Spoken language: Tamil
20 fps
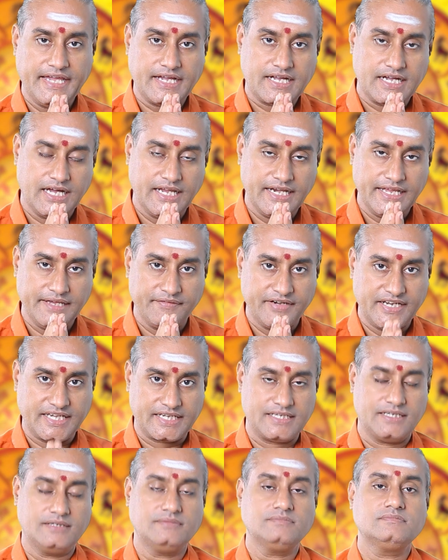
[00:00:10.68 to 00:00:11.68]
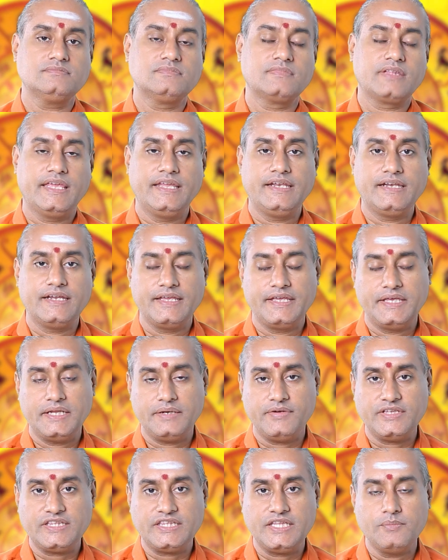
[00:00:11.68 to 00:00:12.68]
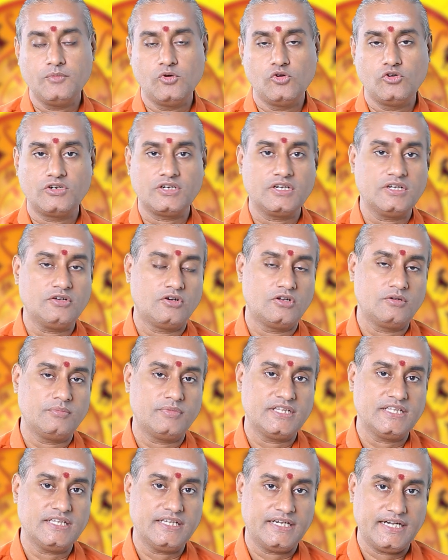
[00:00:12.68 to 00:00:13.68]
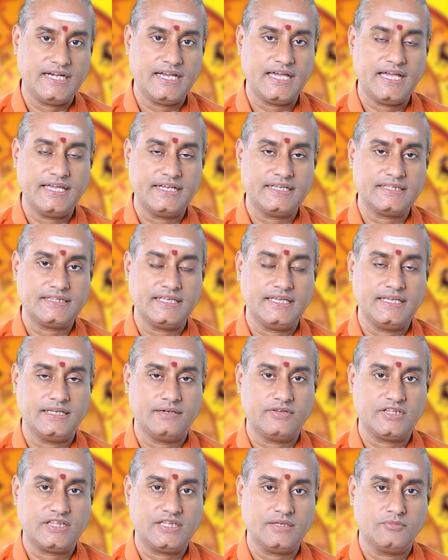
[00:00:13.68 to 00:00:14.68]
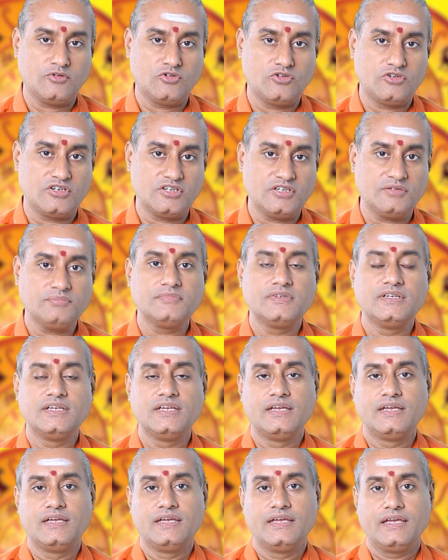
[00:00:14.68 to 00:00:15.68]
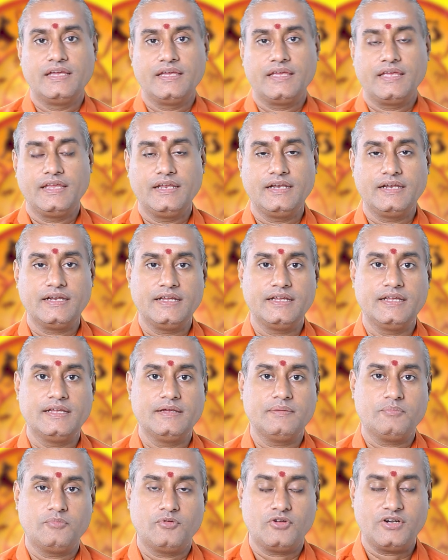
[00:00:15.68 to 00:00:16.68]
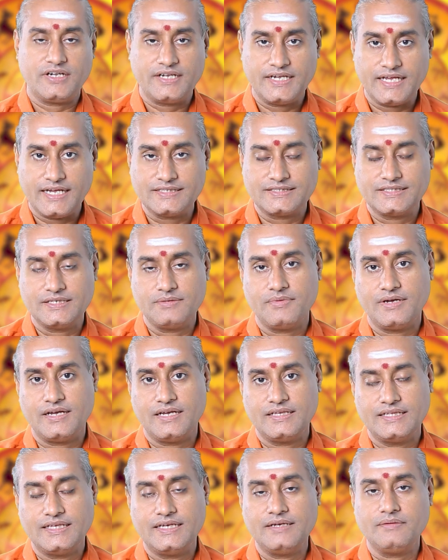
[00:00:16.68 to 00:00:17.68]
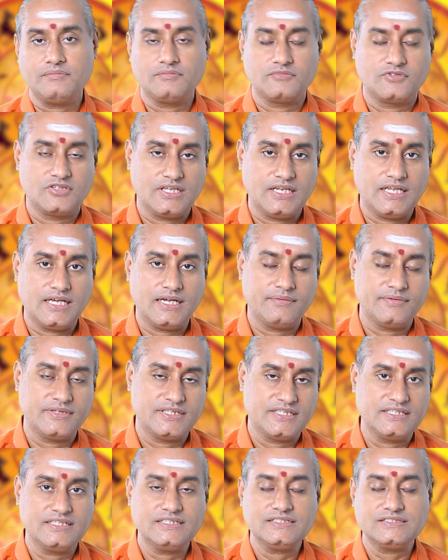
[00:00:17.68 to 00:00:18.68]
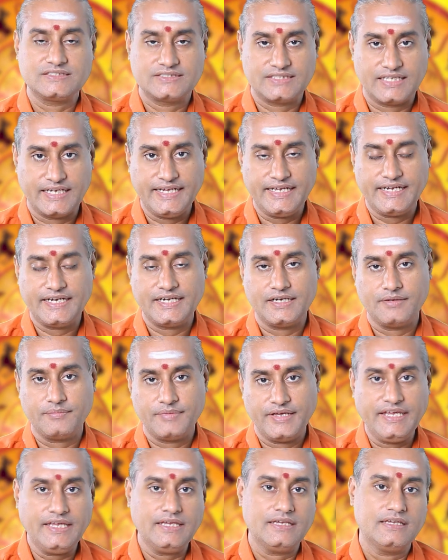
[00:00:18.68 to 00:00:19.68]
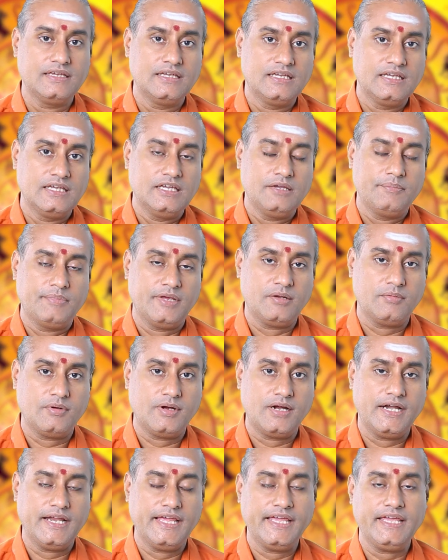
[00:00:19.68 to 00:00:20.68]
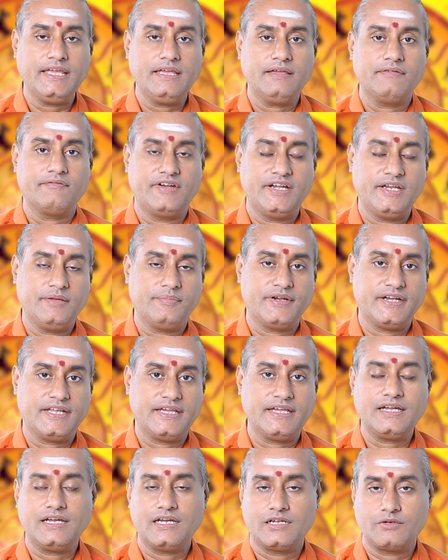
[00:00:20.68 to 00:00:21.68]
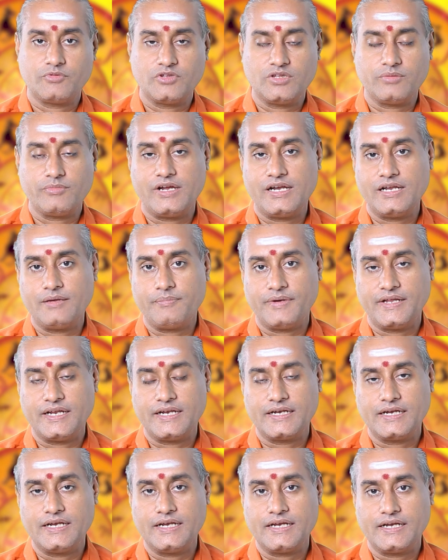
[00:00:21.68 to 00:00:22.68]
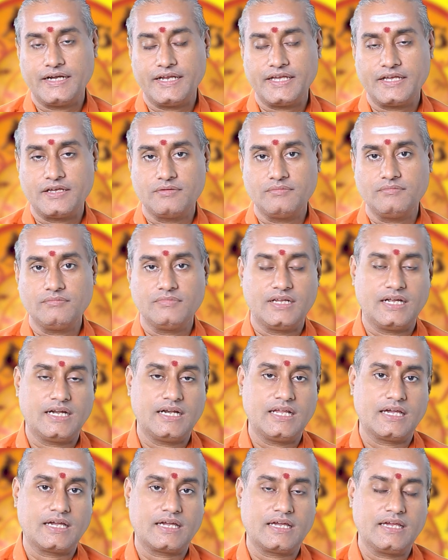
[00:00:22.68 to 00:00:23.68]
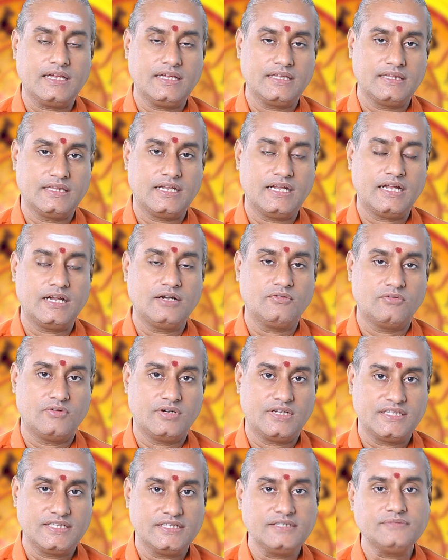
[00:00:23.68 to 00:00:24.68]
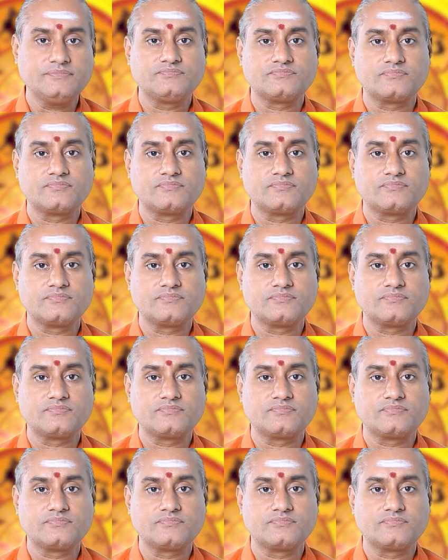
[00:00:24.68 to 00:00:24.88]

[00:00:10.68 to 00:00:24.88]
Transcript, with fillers: இனிய காலை வணக்கம் இன்று இருபத்தி மூன்று ஒன்பது ரெண்டாயிரத்தி இருபத்தி மூன்று இன்று புரட்டாசி மாத முதலாவது சனிக்கிழமை பெருமாளை வழிபட அற்புதமான பலன்கள் கிடைக்கும் நாளாக இந்த நாள் உள்ளது